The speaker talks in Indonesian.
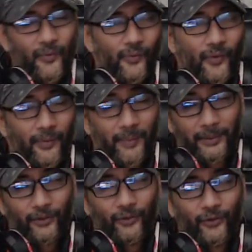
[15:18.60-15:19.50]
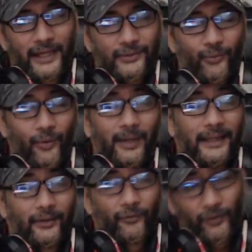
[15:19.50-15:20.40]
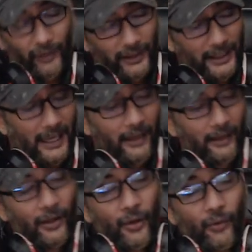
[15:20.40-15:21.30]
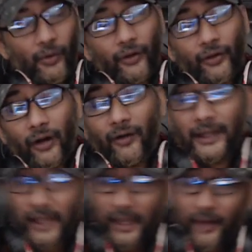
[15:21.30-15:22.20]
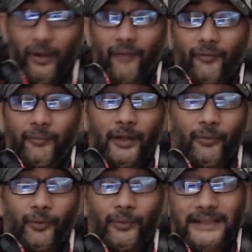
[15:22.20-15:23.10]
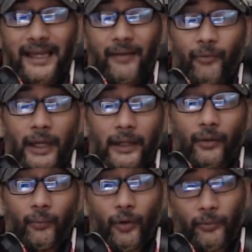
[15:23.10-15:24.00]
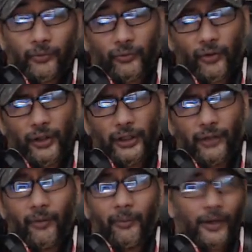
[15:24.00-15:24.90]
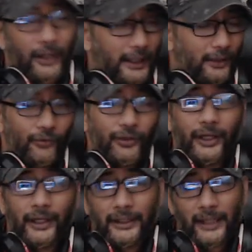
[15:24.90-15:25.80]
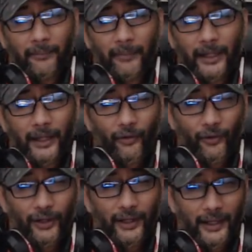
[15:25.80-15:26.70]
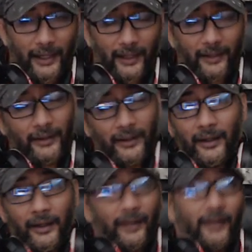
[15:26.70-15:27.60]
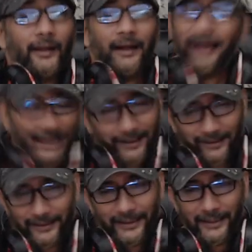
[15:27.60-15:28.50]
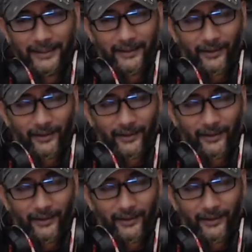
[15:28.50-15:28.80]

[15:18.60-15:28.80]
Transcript: Gua pamit dulu guys. Wabillahi taufiq walidaya. Wallahu walinaya walafu minkum. warahmatullahi wabarakatuh. Ye, jangan meleho dah ya. Hah, ih,